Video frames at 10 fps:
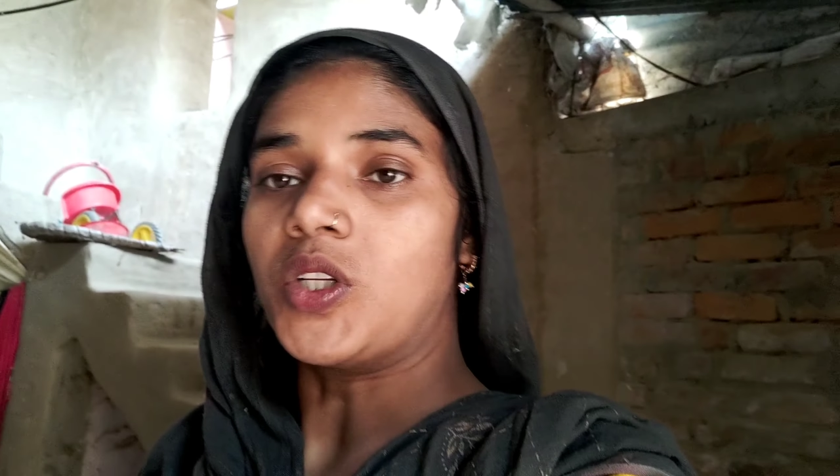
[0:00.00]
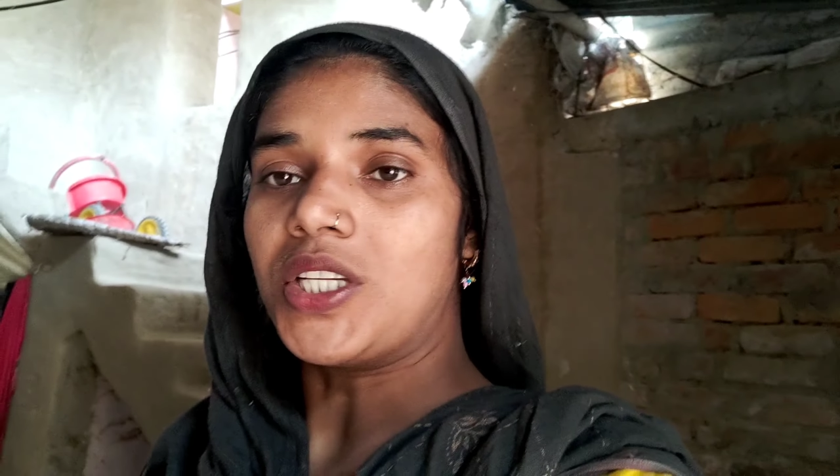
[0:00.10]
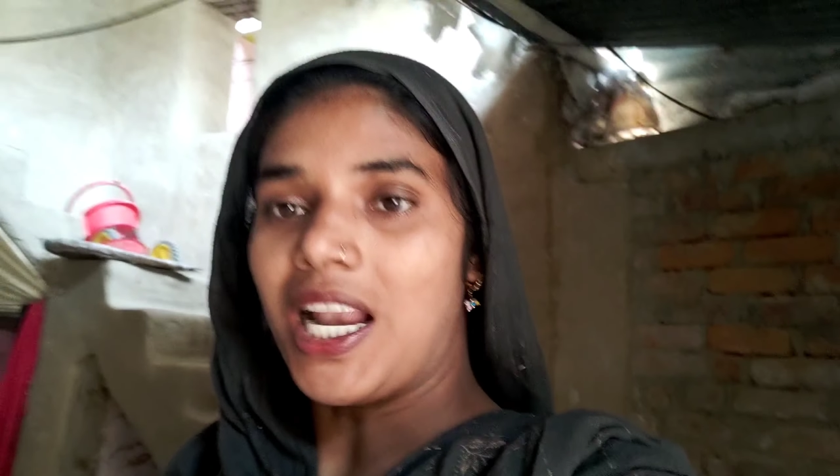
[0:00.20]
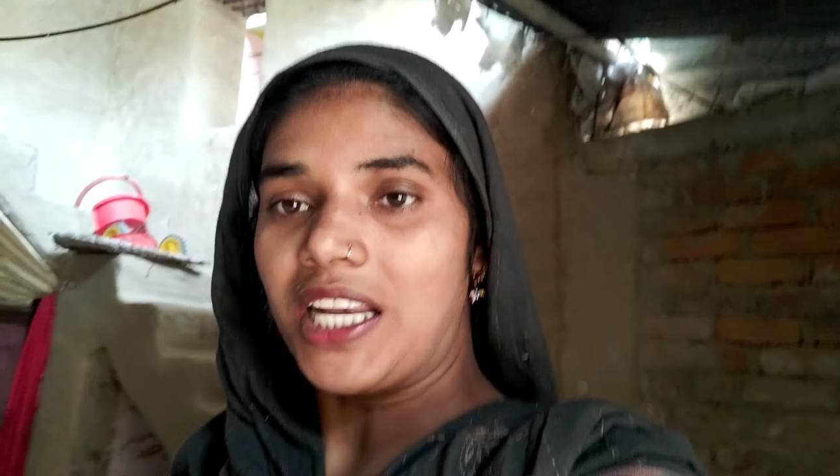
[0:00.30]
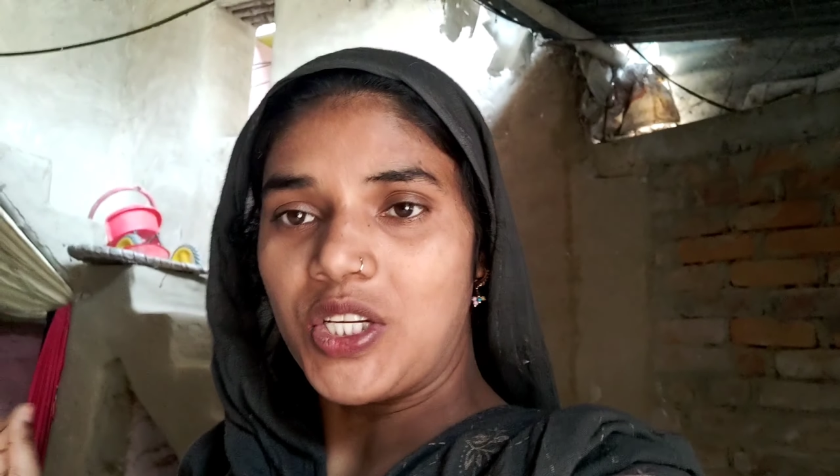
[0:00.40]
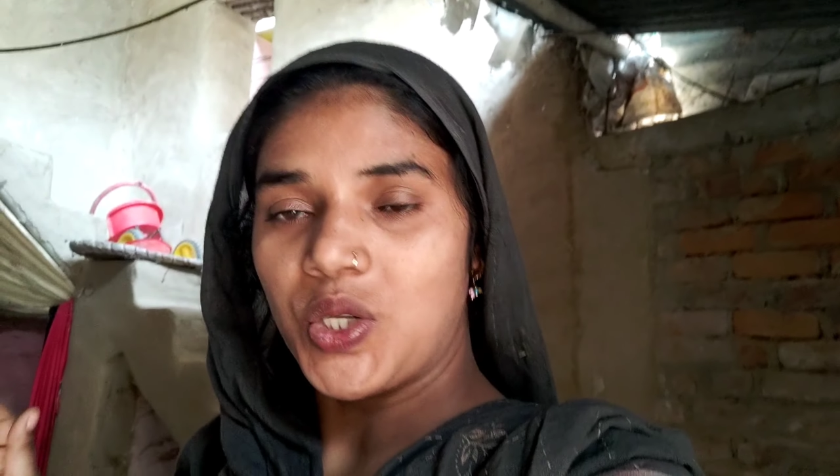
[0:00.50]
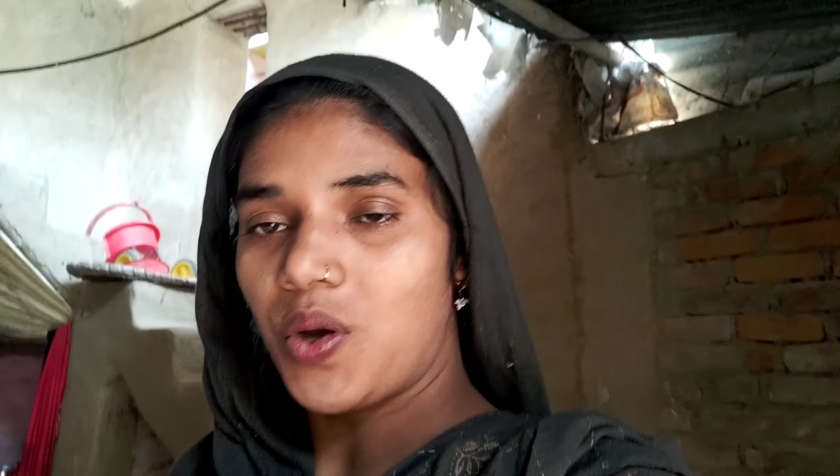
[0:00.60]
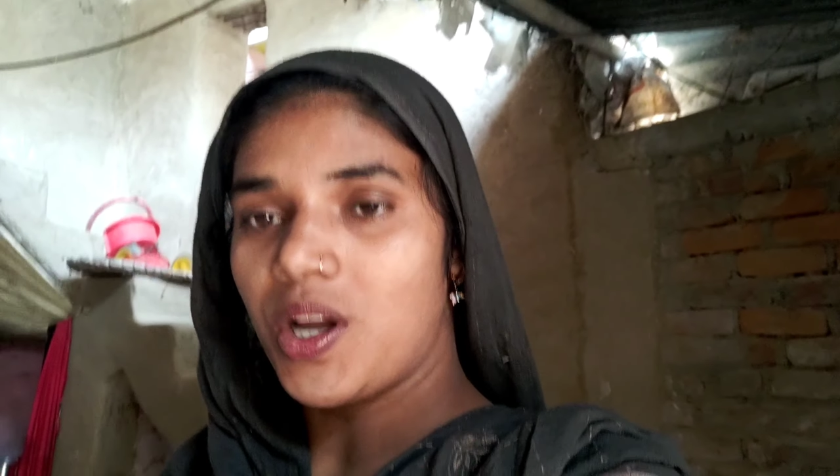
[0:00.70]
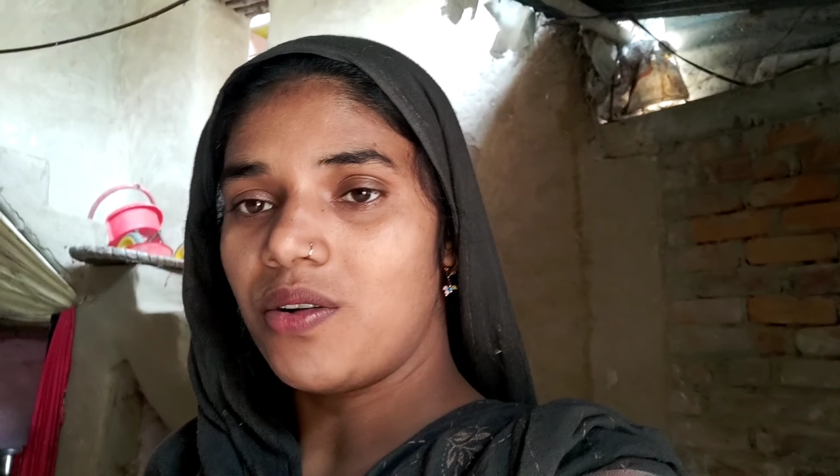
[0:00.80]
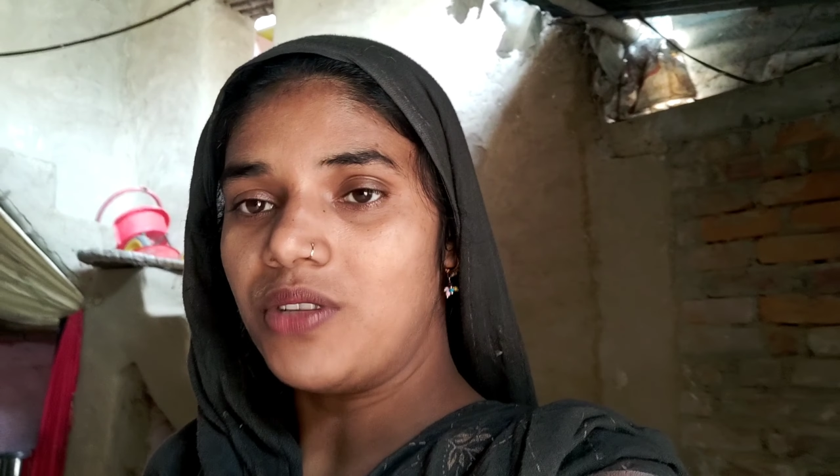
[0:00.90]
তো চালটা
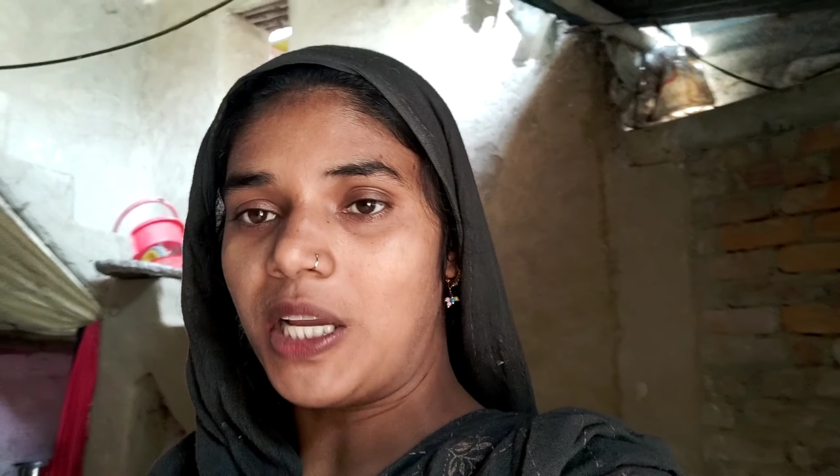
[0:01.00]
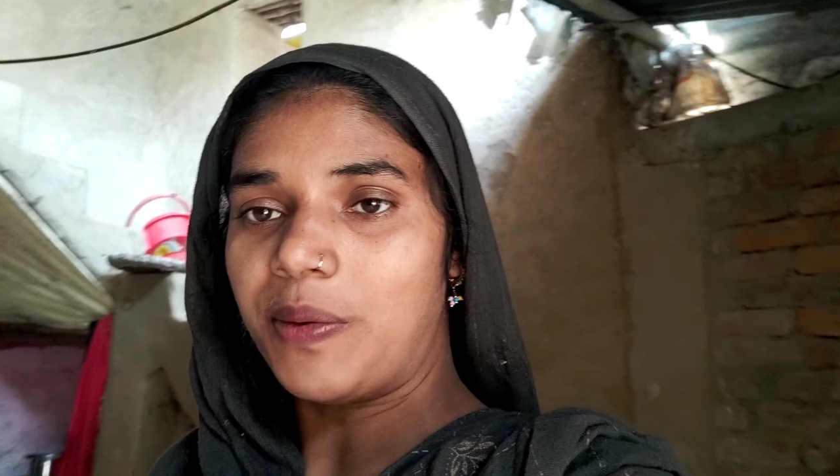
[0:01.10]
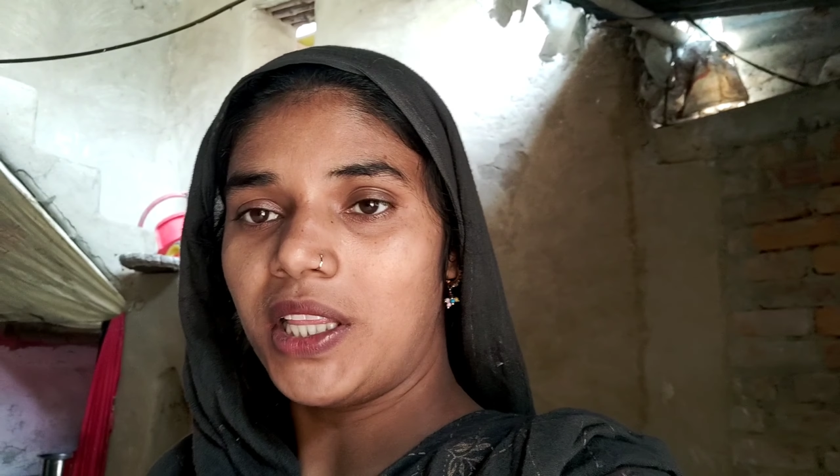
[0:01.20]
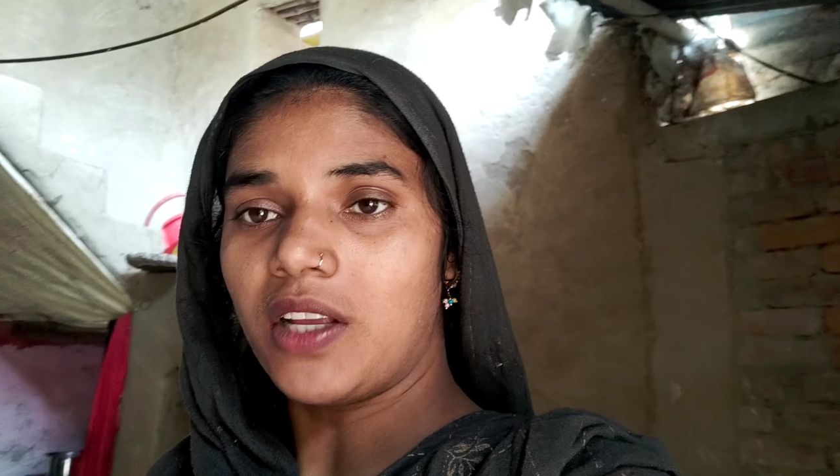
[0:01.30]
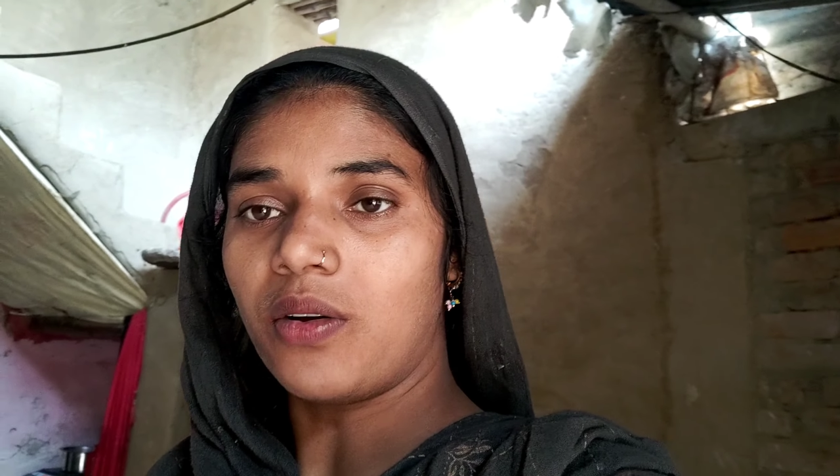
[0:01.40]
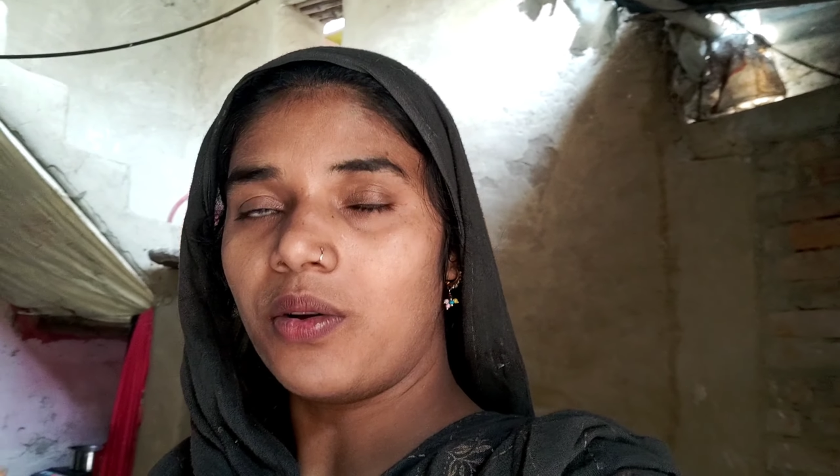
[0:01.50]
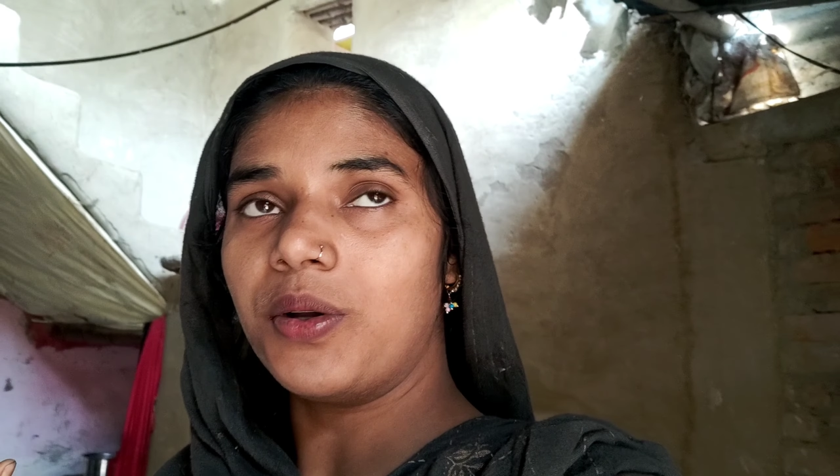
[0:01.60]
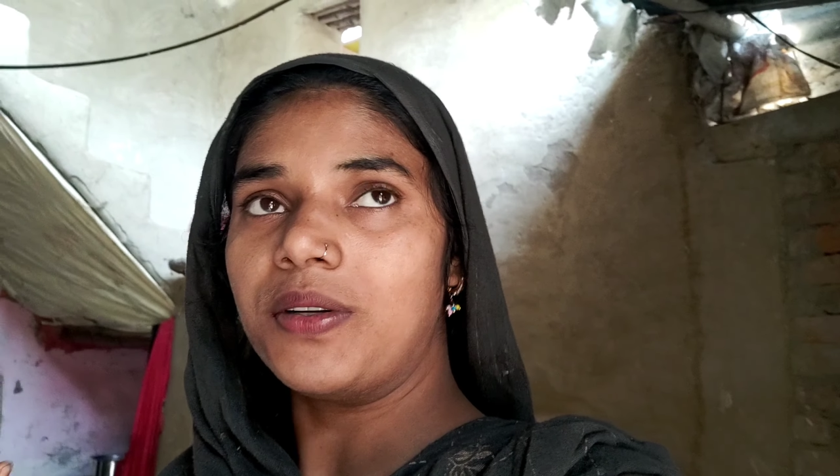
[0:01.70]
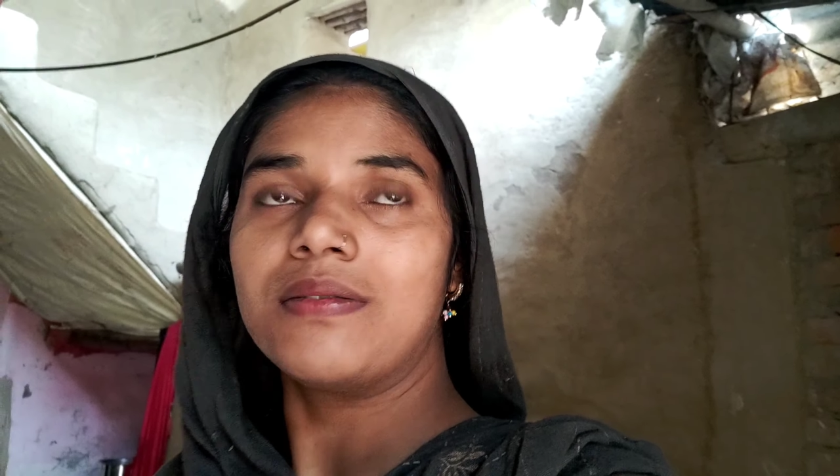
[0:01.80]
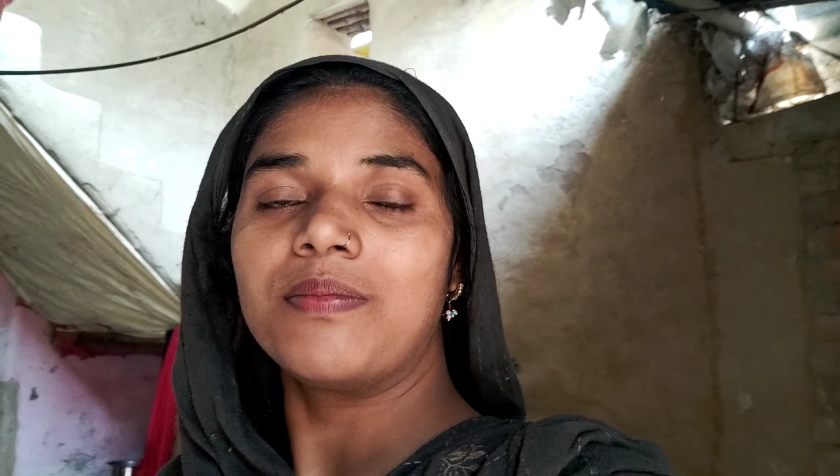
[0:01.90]
শুকোয়া হয়ে যাবে তখন